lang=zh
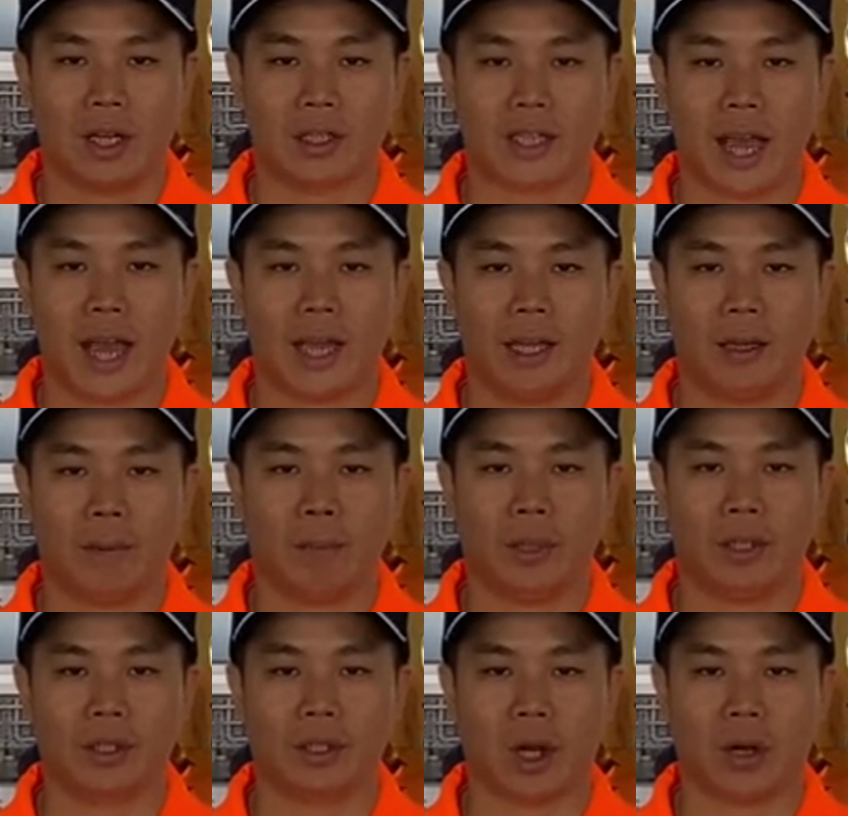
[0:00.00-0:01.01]
在
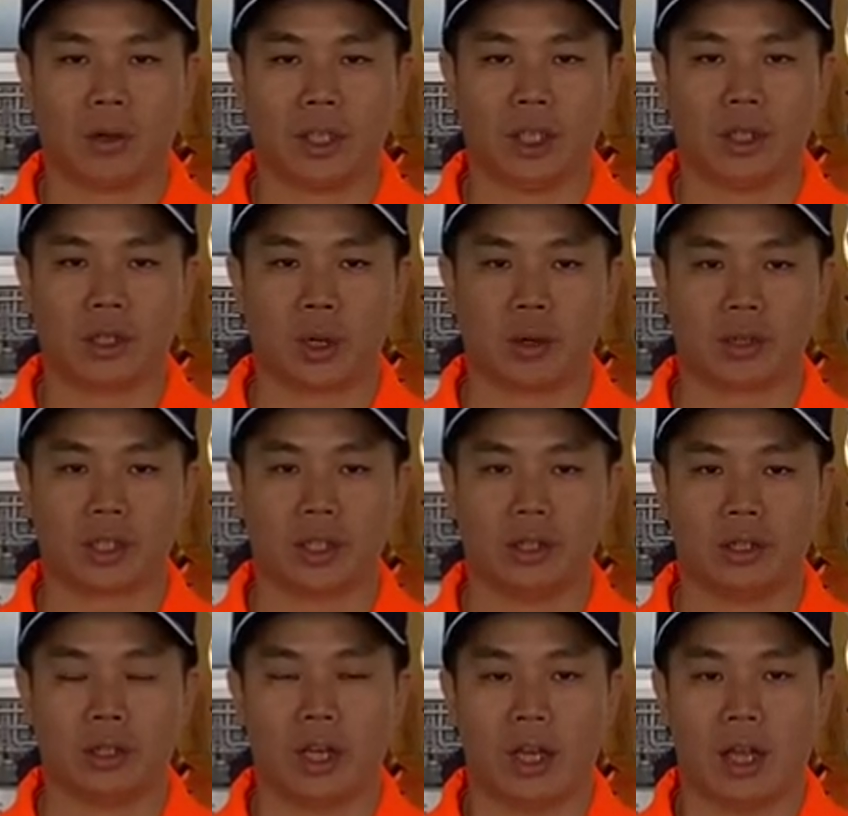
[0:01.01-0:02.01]
民众易从
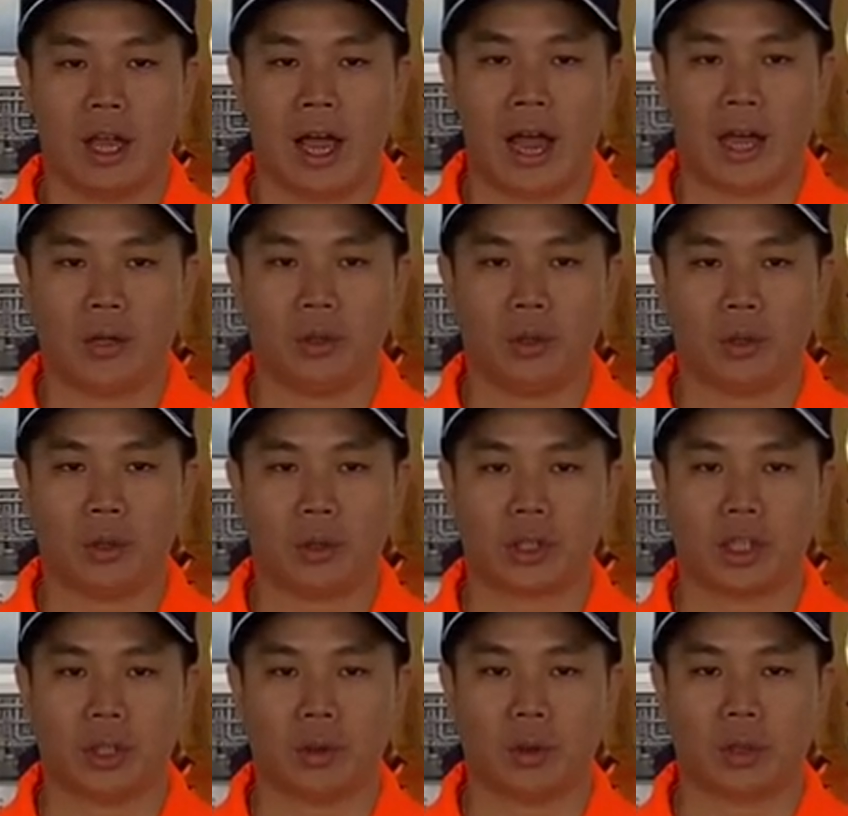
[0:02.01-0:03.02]
事海域游
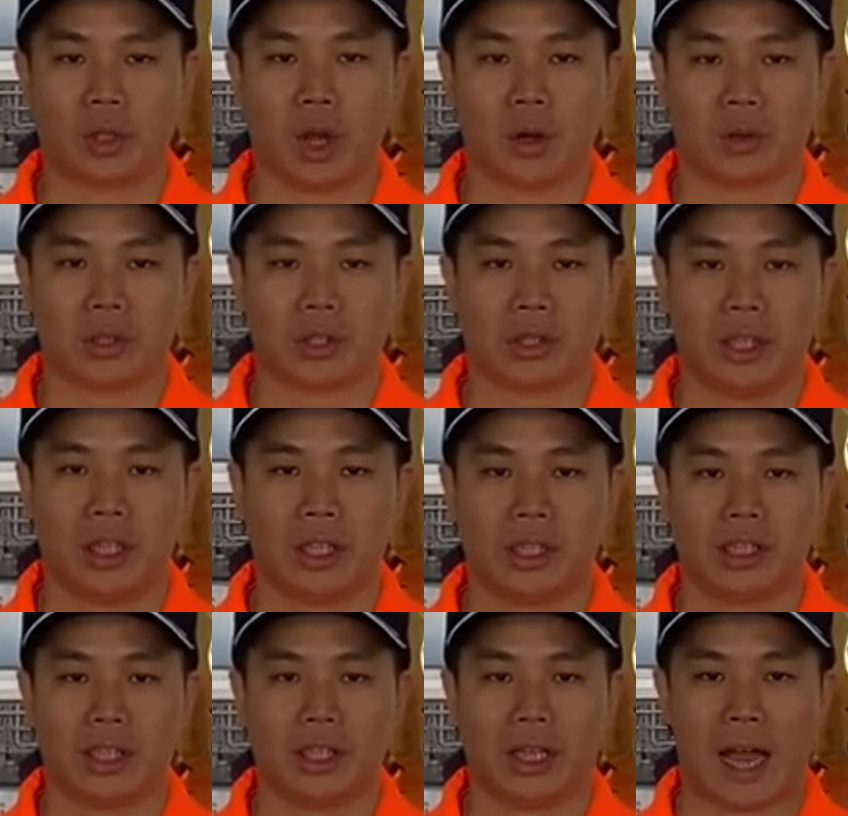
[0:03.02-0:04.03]
憩活动之
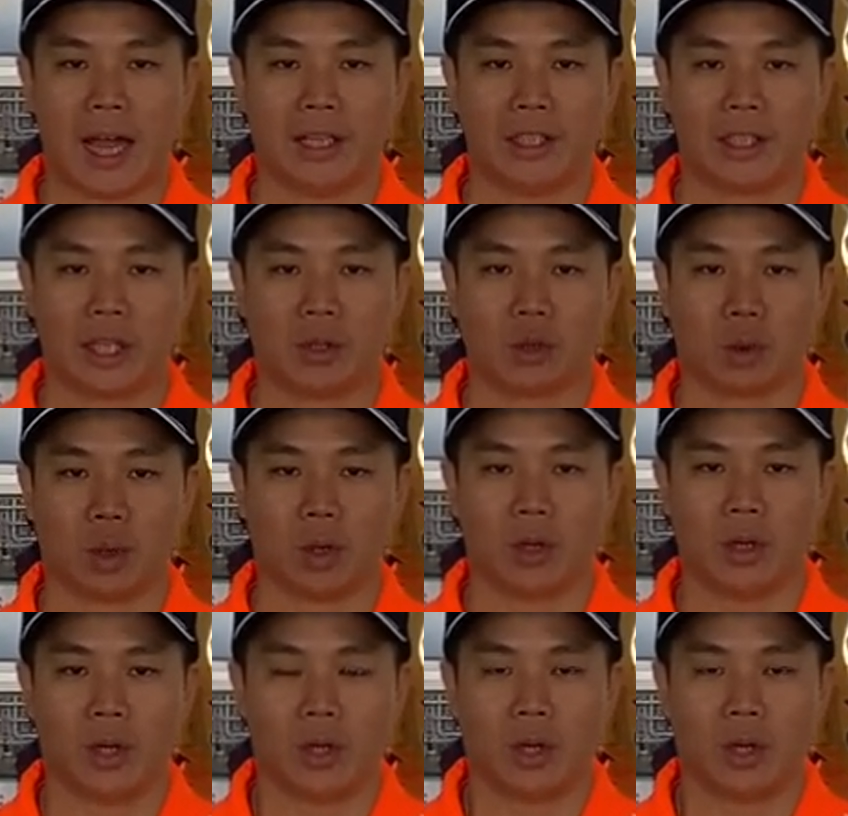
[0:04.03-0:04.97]
临近安检所，